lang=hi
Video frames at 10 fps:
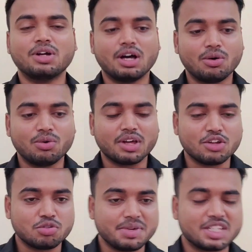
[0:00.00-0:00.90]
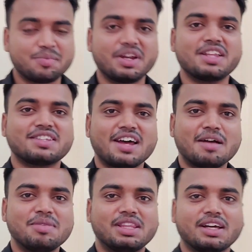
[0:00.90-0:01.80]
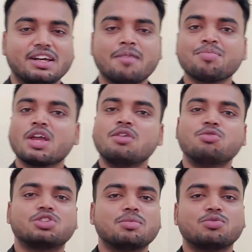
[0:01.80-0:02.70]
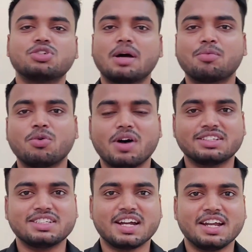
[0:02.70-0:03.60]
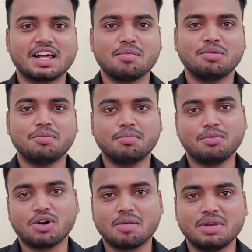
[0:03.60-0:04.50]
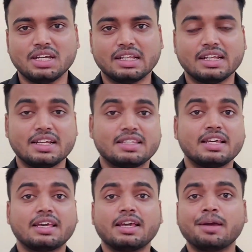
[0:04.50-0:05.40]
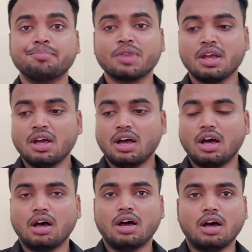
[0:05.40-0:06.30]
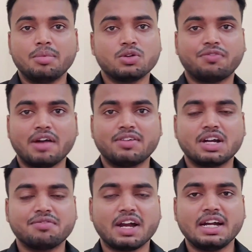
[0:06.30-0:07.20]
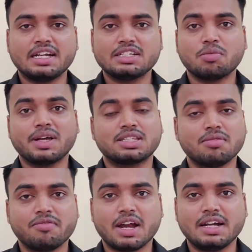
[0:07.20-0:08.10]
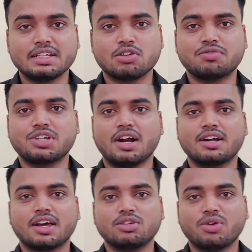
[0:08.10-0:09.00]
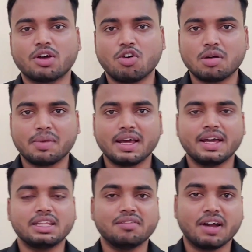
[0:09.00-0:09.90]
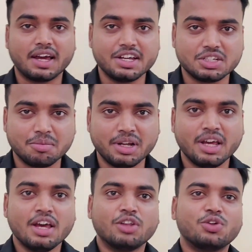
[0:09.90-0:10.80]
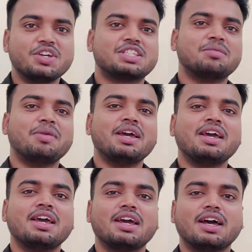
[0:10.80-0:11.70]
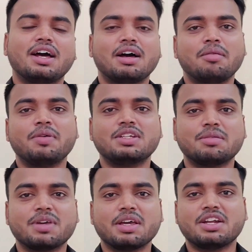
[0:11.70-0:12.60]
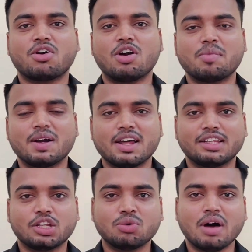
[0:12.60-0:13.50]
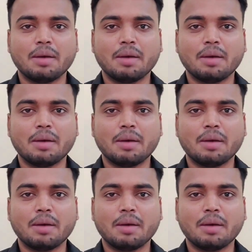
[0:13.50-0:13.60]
फिर उनका जो भी एक्सपीरियंस रहा है अभी तक का वो सब कुछ आपको वहाँ से जानने का मौका मिल जाता है जैसे कि ये अभी जो 500 वैरायटीज़ जो मैक्सिमम वैरायटीज़ ऑफ चार्ट का जो रिकॉर्ड बनाया है दीवाना एच ने तो इसमें भी जब ये रिकॉर्ड बन रहा था तो